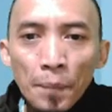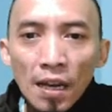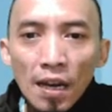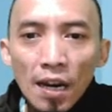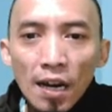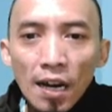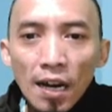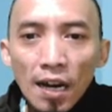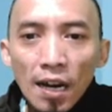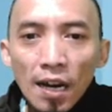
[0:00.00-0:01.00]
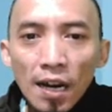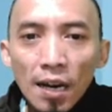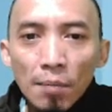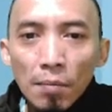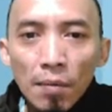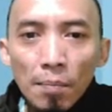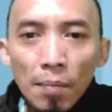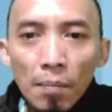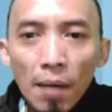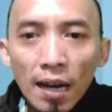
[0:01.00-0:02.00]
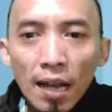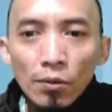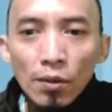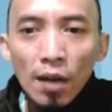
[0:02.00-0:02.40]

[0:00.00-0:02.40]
e, beberapa barang juga